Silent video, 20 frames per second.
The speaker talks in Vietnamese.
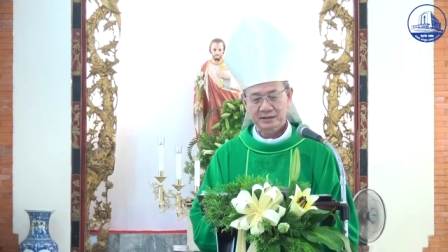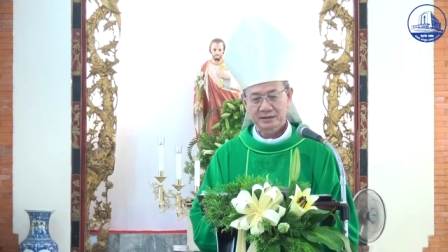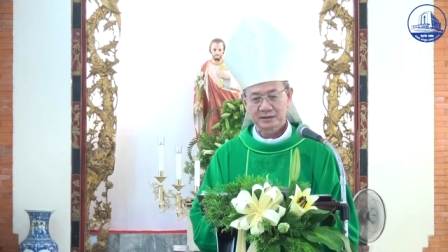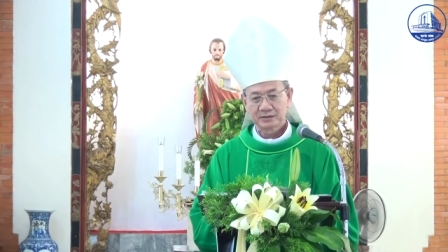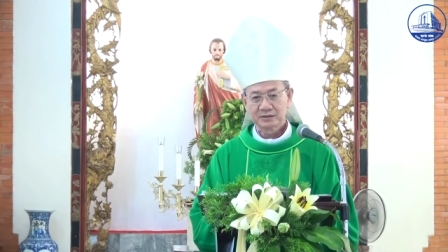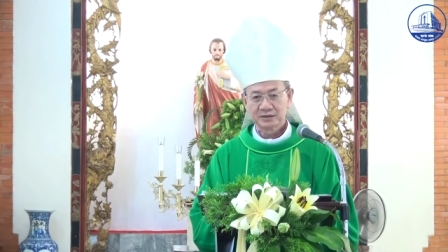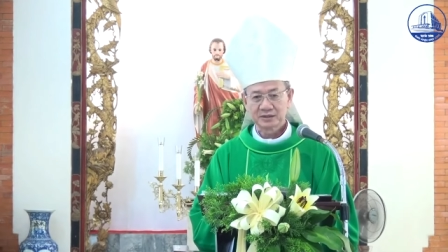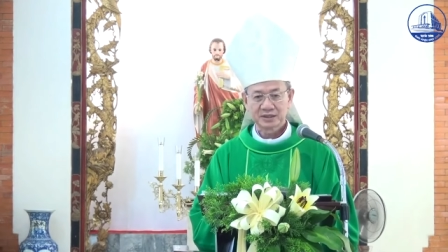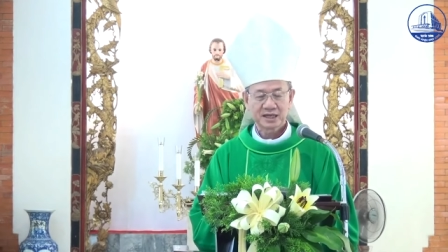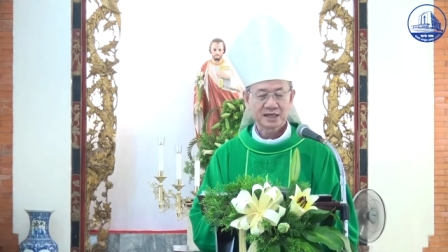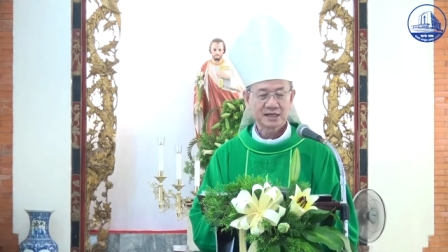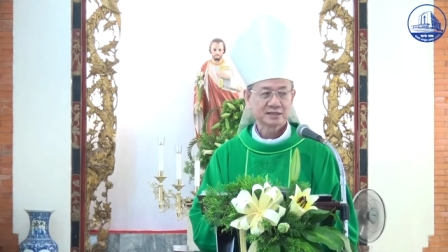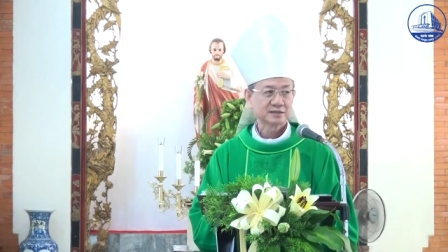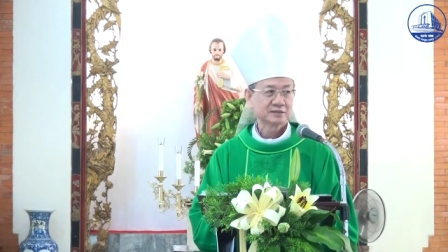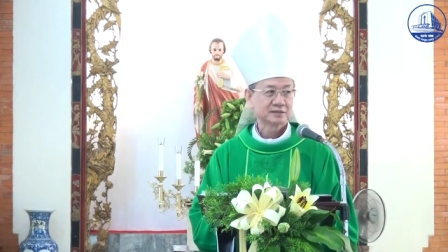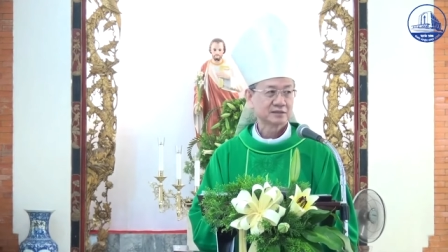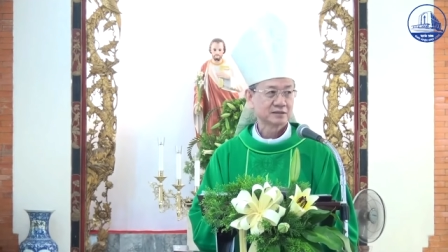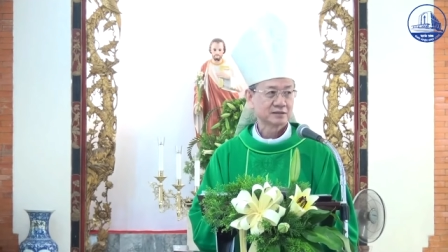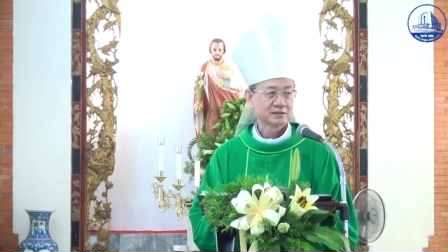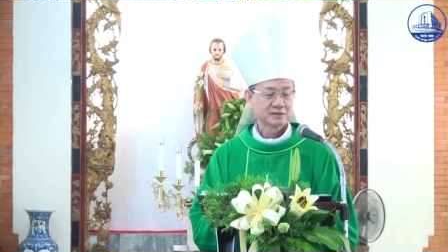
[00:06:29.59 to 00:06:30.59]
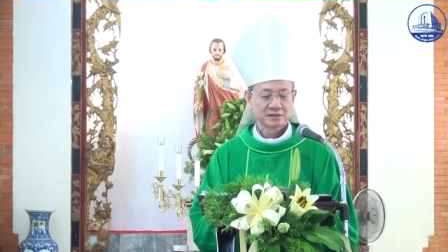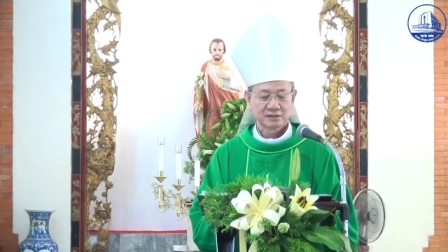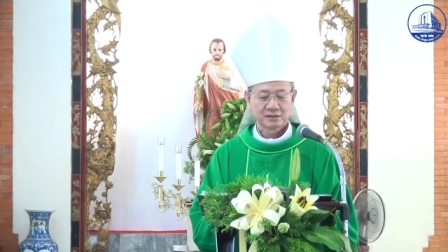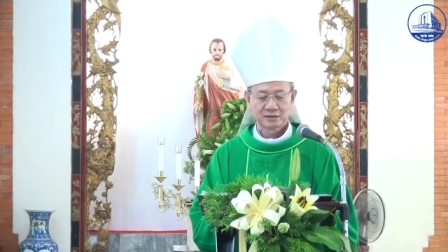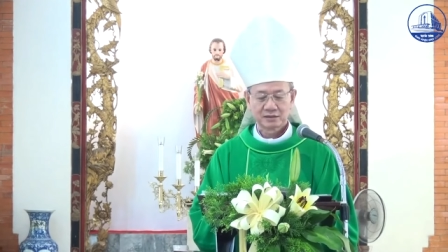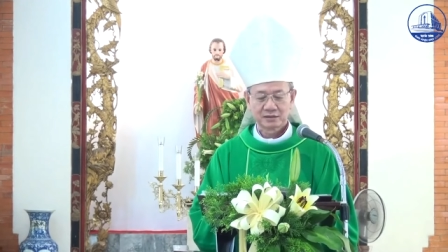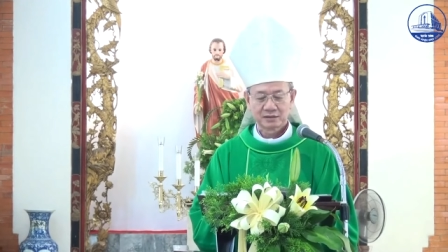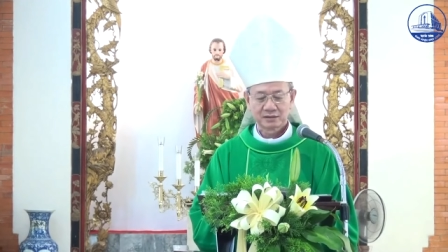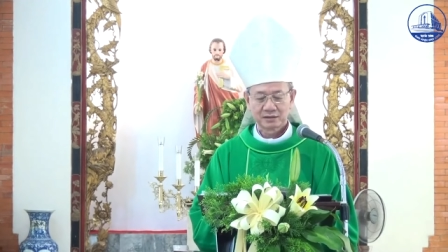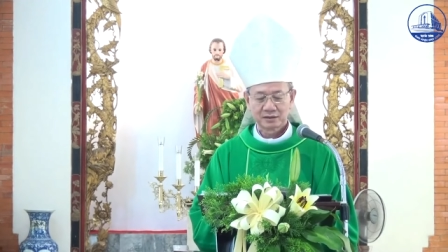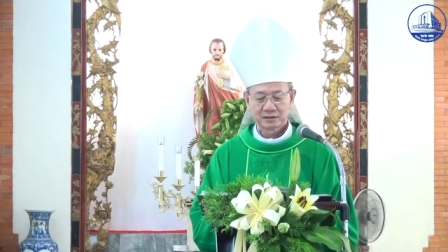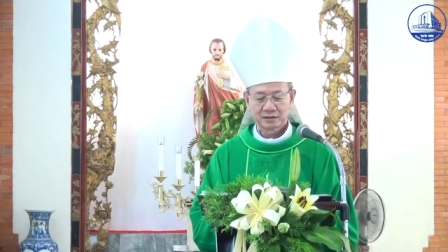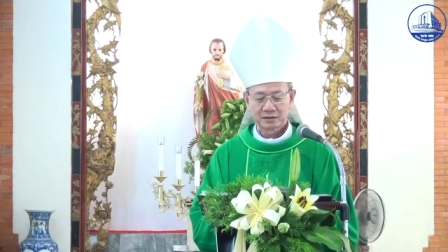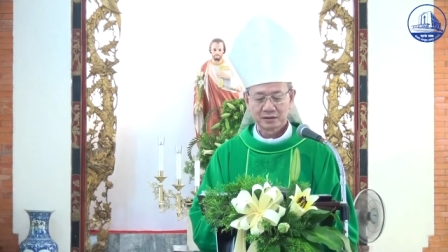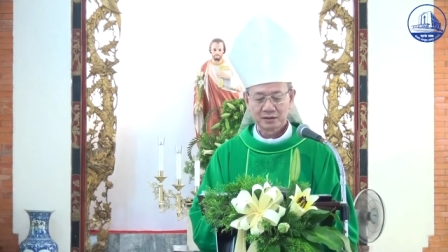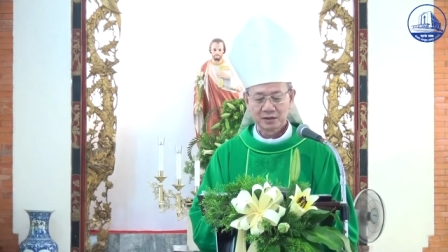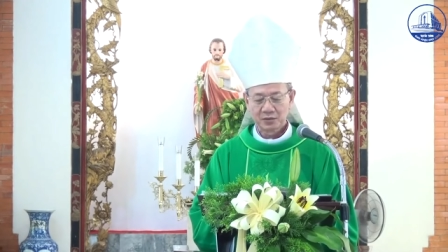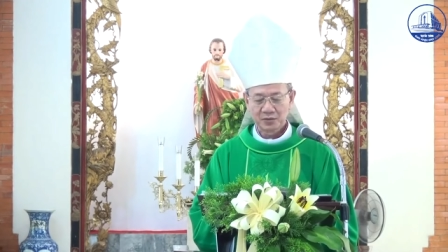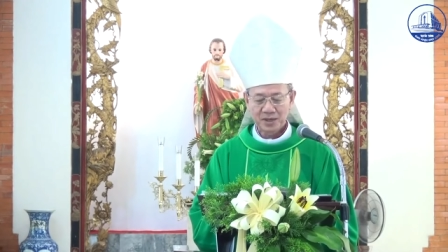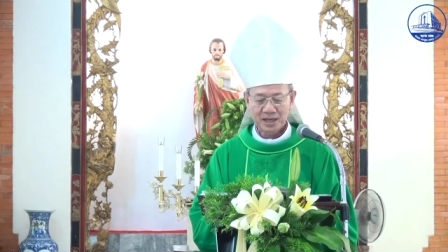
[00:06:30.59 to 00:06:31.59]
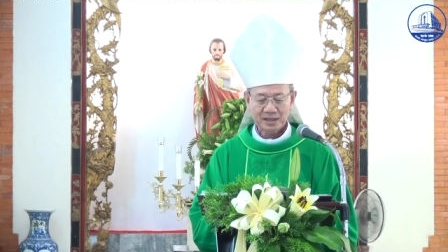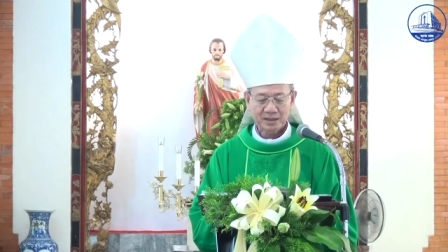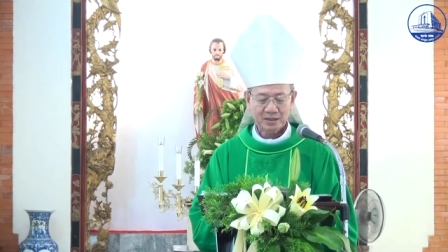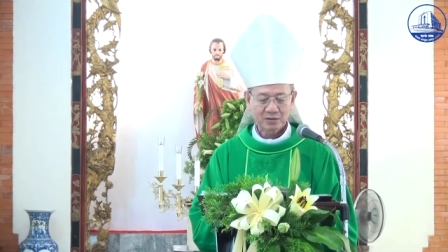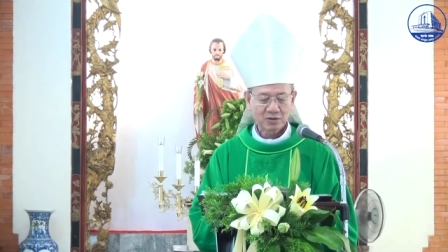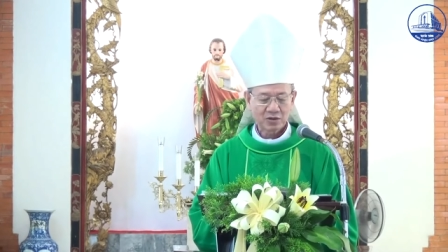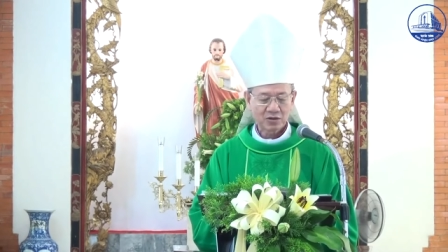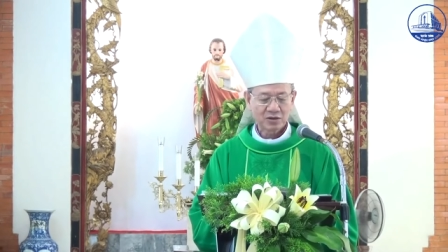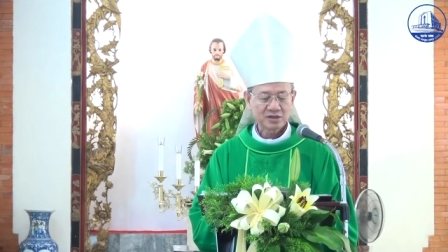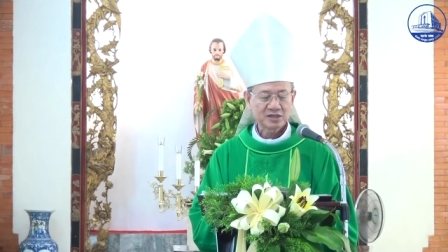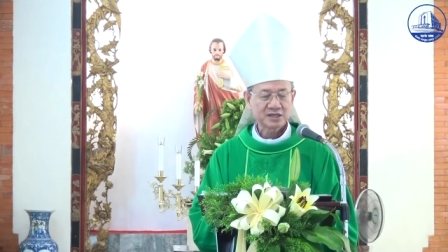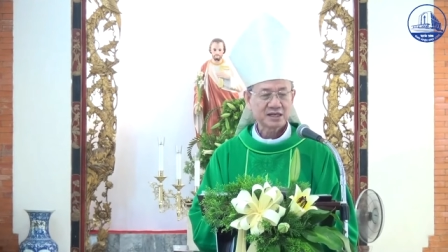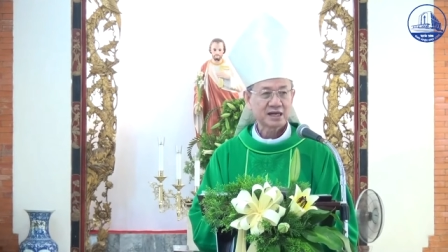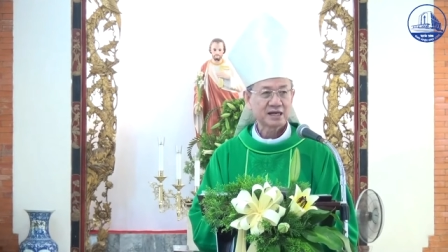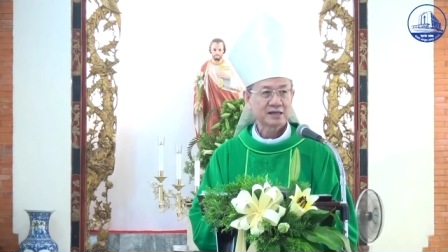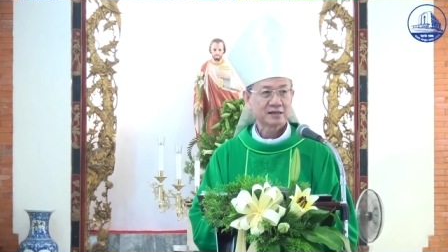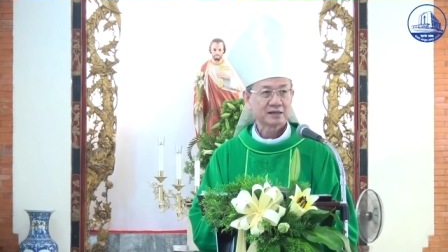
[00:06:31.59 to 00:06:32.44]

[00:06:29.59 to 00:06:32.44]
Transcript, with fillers: người thân đều đặt câu hỏi ra